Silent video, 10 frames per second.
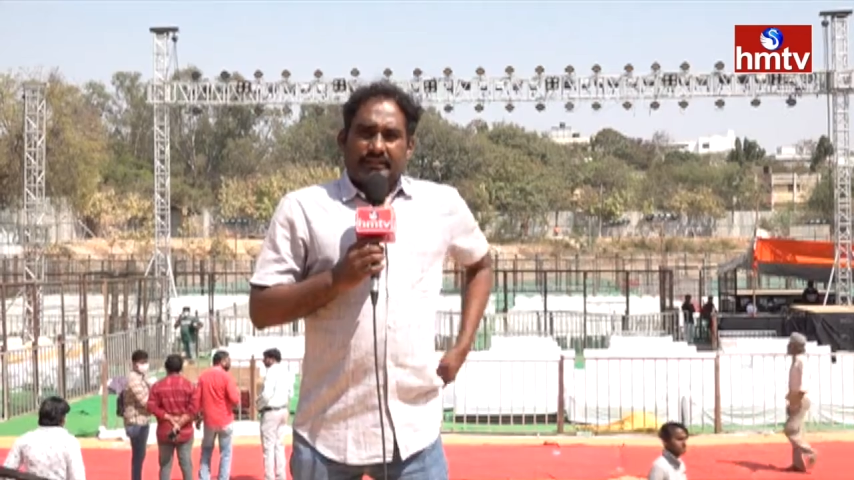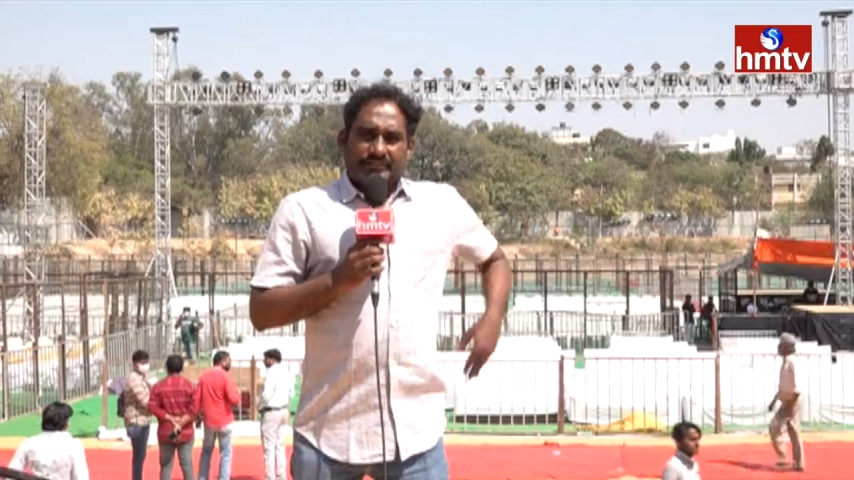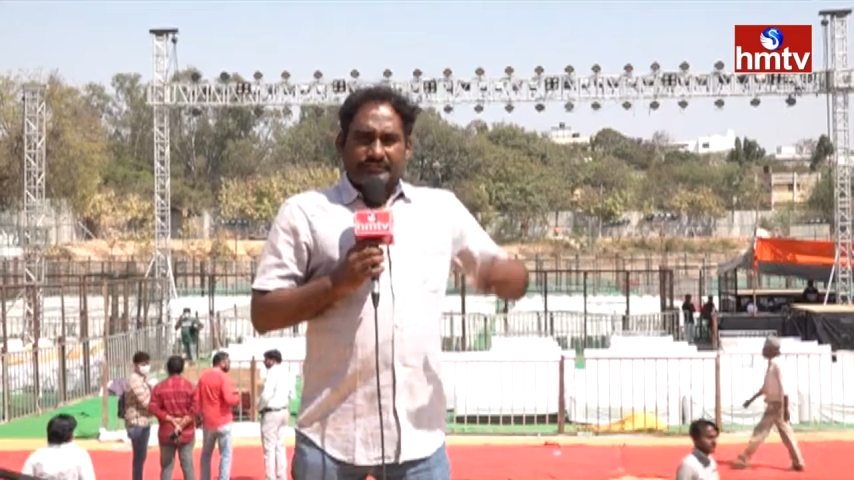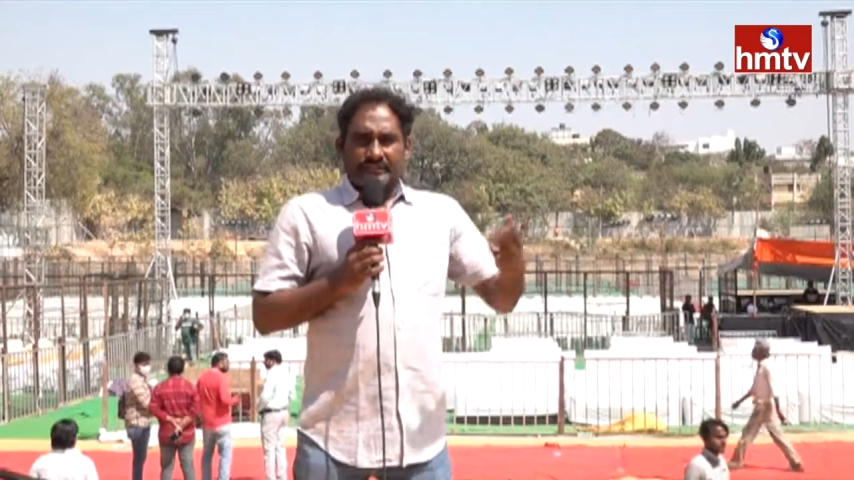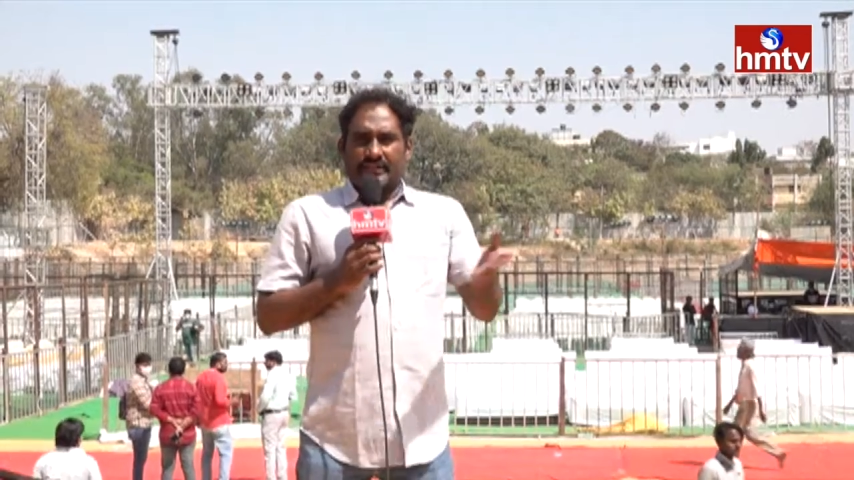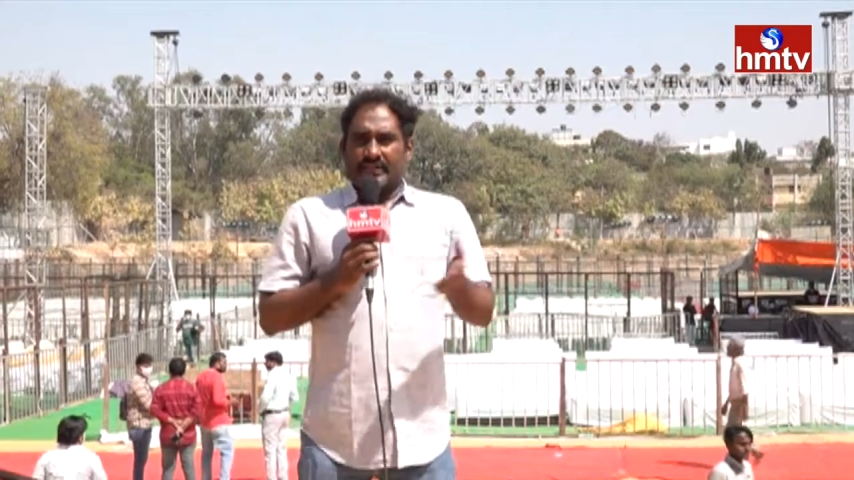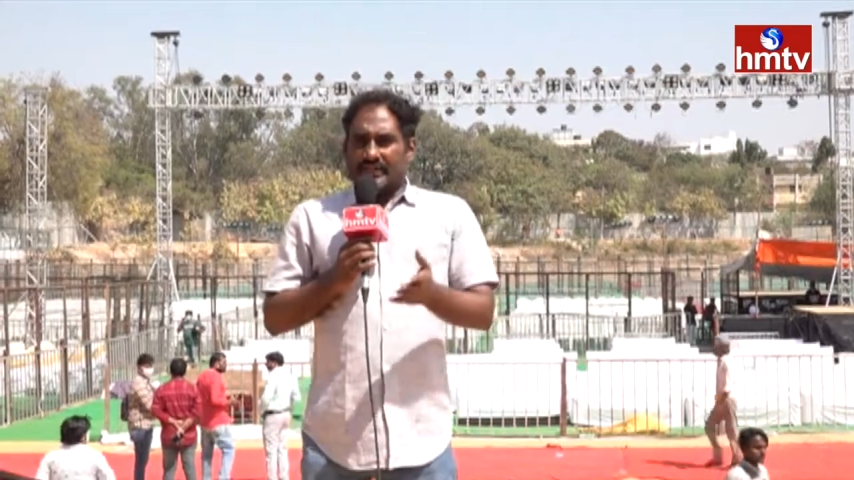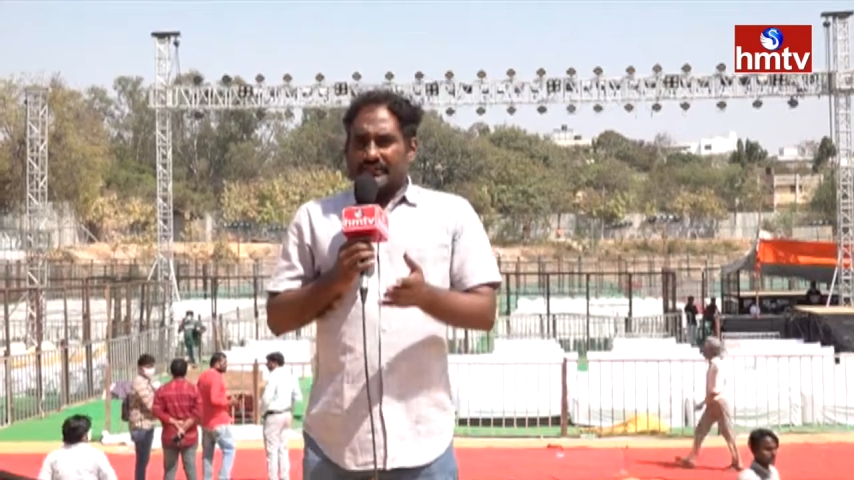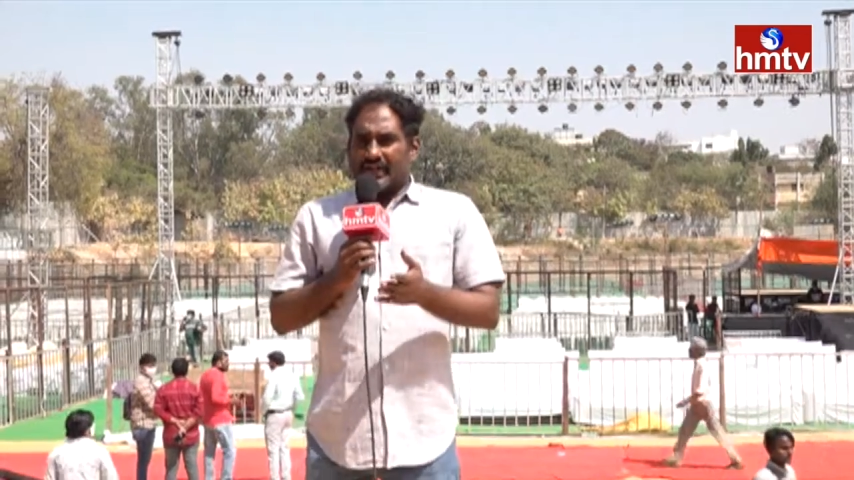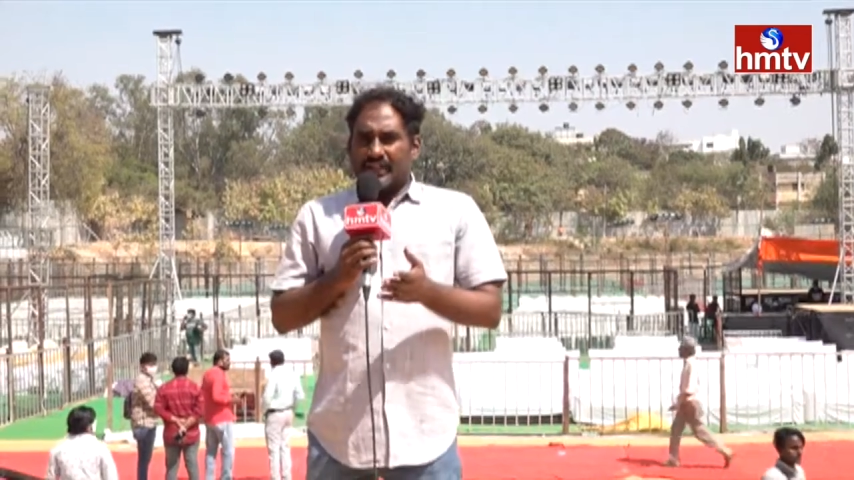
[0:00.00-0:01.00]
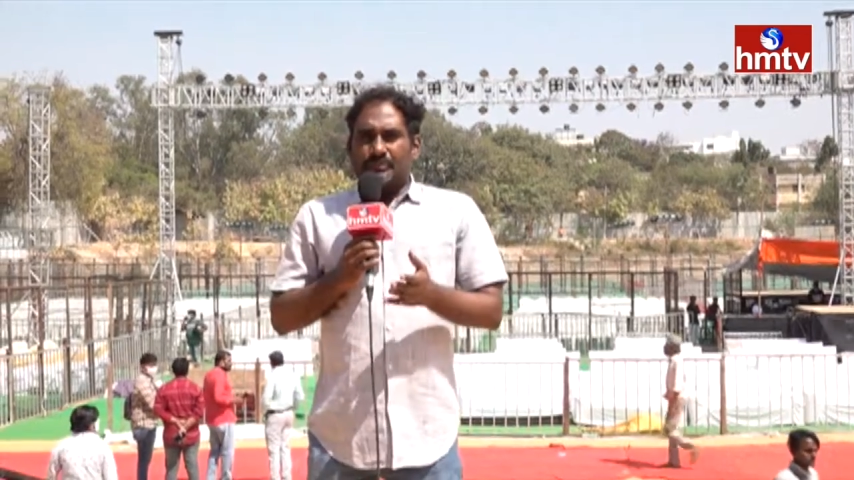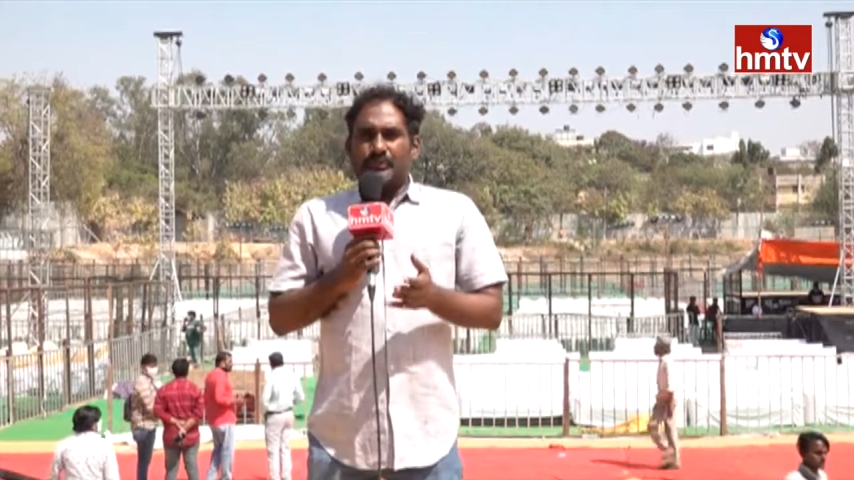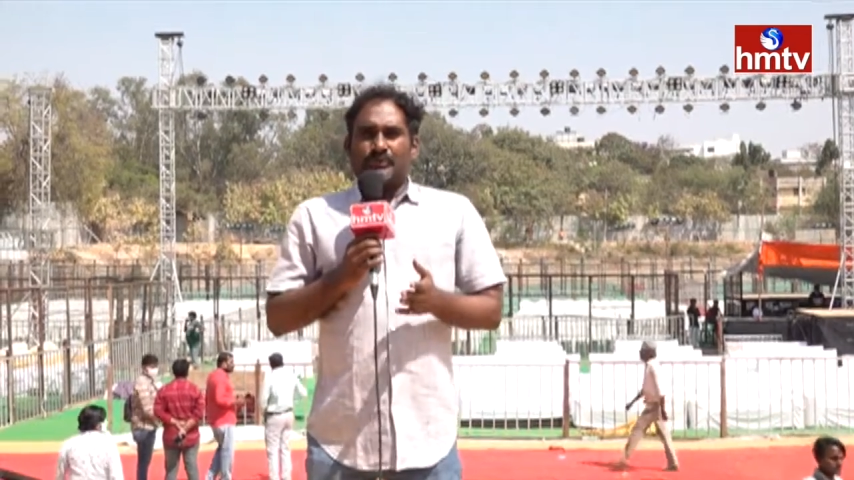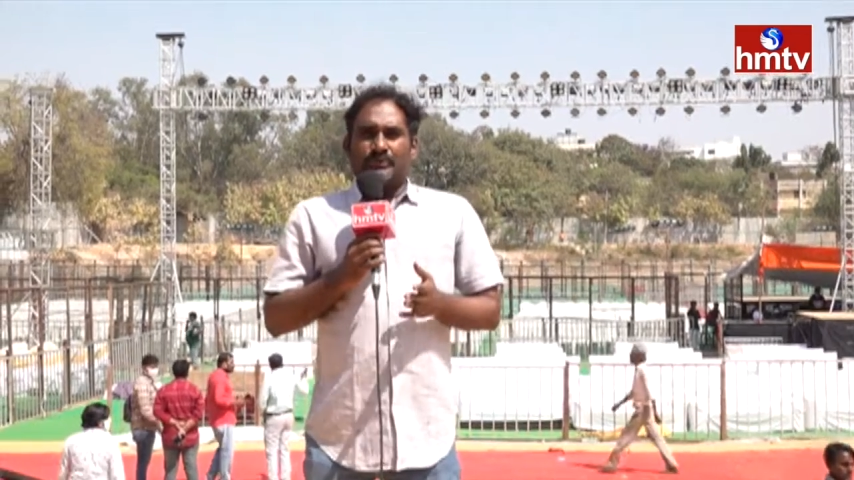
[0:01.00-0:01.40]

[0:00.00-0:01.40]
ఎస్ uh, దాదాపు